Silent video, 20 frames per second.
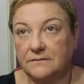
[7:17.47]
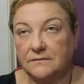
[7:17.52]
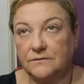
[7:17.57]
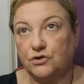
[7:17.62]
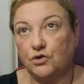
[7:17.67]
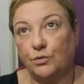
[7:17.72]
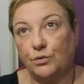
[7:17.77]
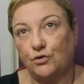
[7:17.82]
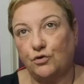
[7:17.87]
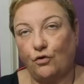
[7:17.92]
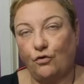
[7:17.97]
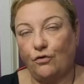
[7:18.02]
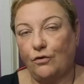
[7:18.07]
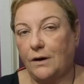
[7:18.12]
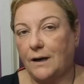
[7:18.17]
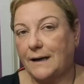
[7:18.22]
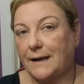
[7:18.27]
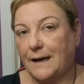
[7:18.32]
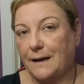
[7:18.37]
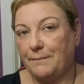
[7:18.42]
sobre todo
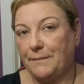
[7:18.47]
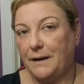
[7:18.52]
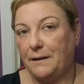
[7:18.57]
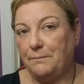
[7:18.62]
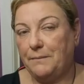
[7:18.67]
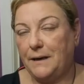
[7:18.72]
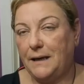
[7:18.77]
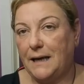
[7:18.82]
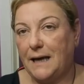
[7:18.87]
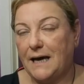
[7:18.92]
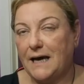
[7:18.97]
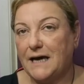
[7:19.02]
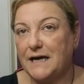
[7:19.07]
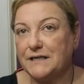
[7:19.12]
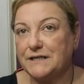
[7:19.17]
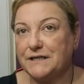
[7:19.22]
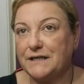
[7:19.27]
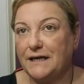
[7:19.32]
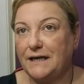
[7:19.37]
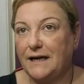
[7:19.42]
la caramel
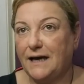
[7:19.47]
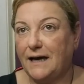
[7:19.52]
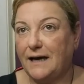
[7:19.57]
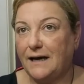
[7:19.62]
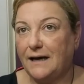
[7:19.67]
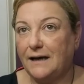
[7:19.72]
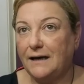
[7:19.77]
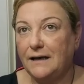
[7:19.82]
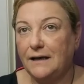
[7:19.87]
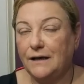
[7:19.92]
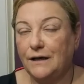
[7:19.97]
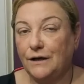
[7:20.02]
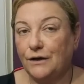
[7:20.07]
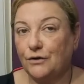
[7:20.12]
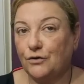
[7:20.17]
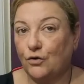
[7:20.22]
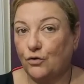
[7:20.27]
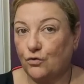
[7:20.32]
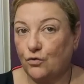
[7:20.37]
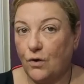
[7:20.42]
melas y la
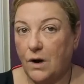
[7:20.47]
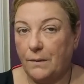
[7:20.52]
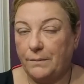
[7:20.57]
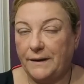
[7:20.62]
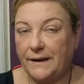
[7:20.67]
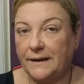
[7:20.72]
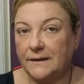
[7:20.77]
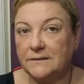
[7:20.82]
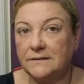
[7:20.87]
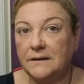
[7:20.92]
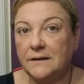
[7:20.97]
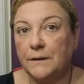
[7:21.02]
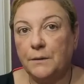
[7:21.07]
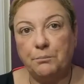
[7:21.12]
cocoa blend,